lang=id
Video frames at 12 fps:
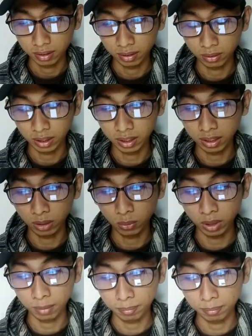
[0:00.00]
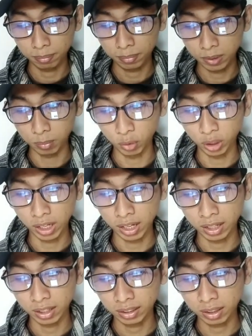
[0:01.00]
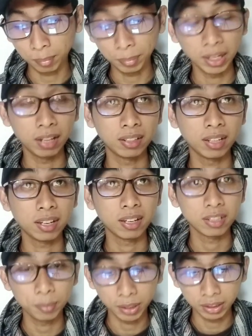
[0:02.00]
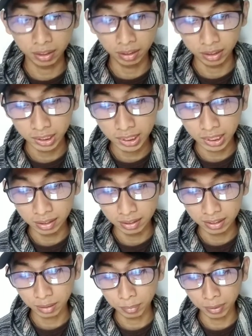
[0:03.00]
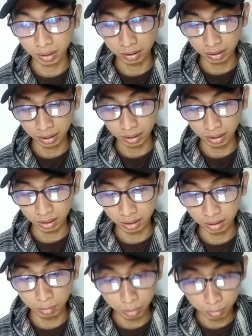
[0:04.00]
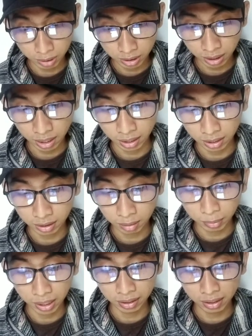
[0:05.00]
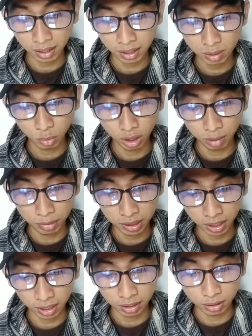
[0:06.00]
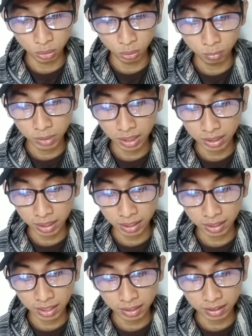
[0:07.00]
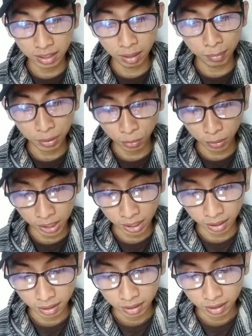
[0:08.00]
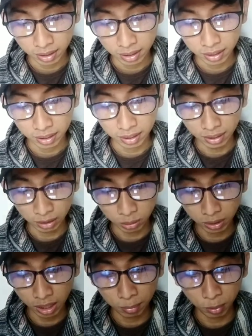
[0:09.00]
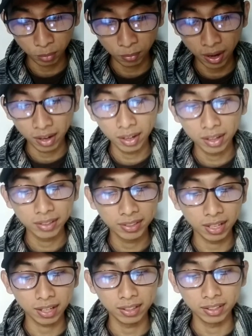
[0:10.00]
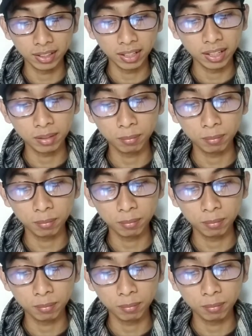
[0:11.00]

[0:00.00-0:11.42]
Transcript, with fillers: Oke, klik web. Kemudian tampilannya akan seperti ini, jadi seperti lebih besar lagi tampilannya. Kemudian bisa kalian zoom dan kalian lihat gambar orang. Itu adalah profile, silahkan diklik